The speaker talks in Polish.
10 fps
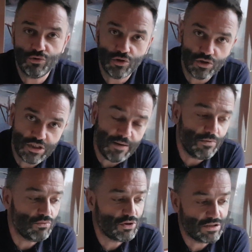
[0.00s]
czy
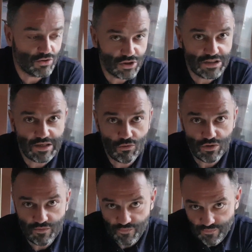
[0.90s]
docieplił, czy skorzystał
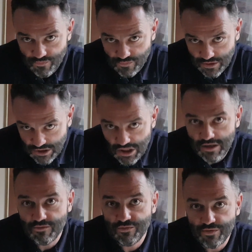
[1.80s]
z
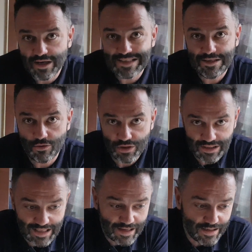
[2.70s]
nich w wersji
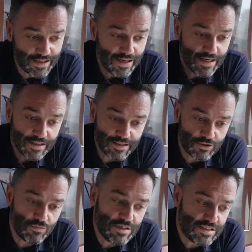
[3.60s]
oryginalnej.
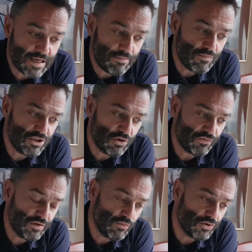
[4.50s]
Natomiast ja bym chciał w
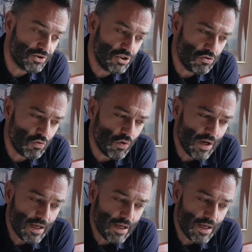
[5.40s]
tym odcinku